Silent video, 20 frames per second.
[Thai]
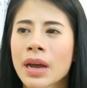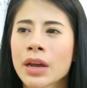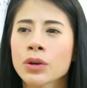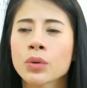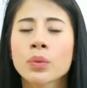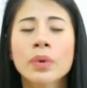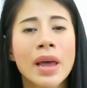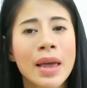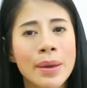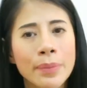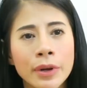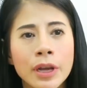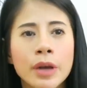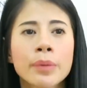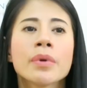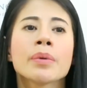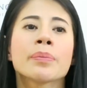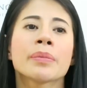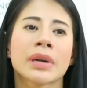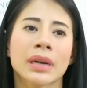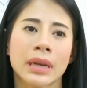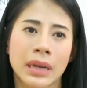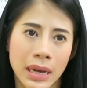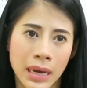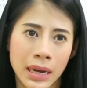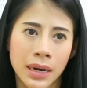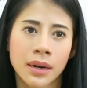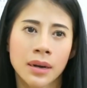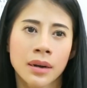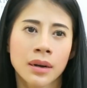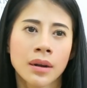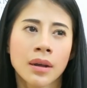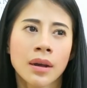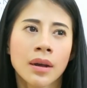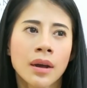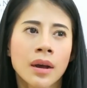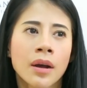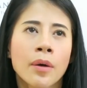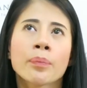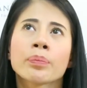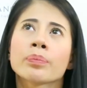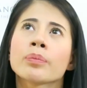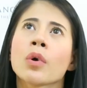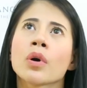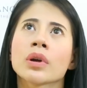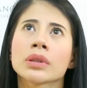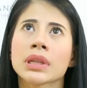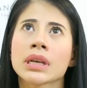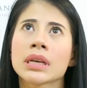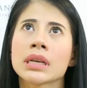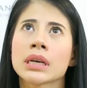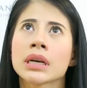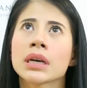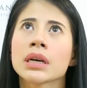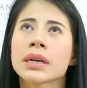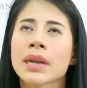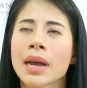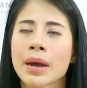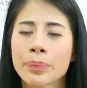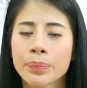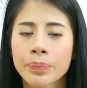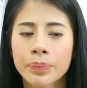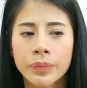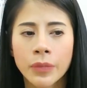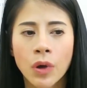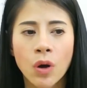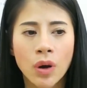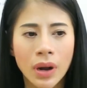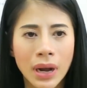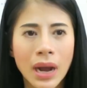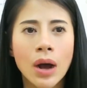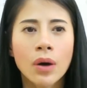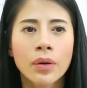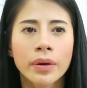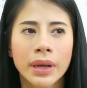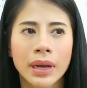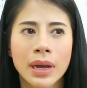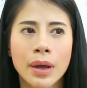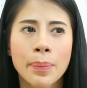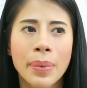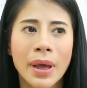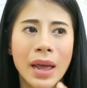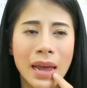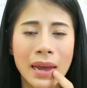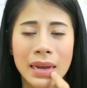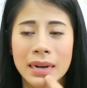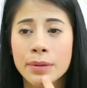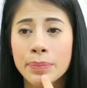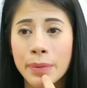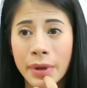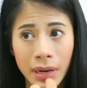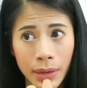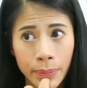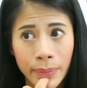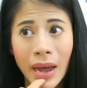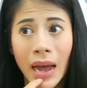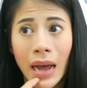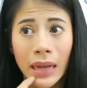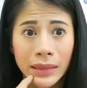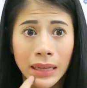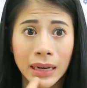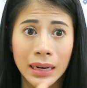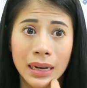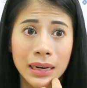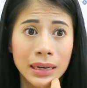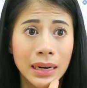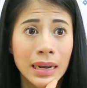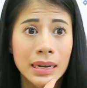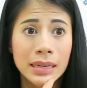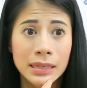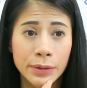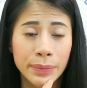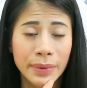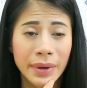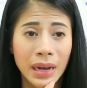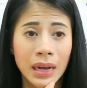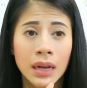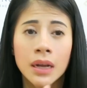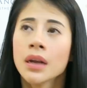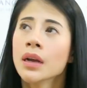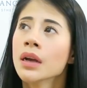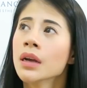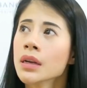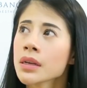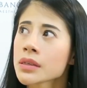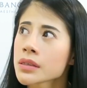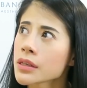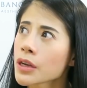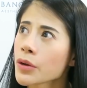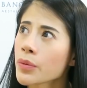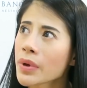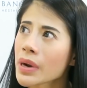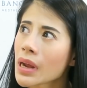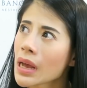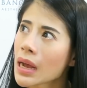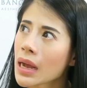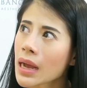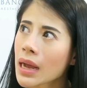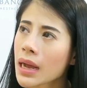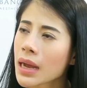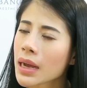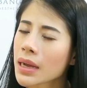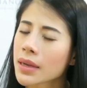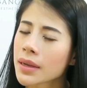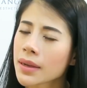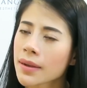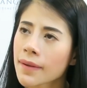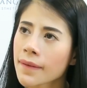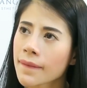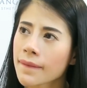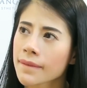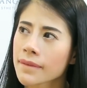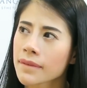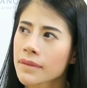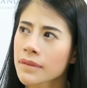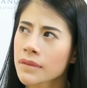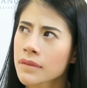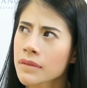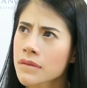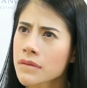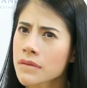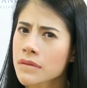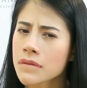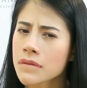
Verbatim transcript: วการดูแลมันก็ไม่เหมือนกันปกติเคยทำของเก่านะคะแผลที่เป็นผ่าตัดข้างในใช่ไหมคะใช้เวลาหายอื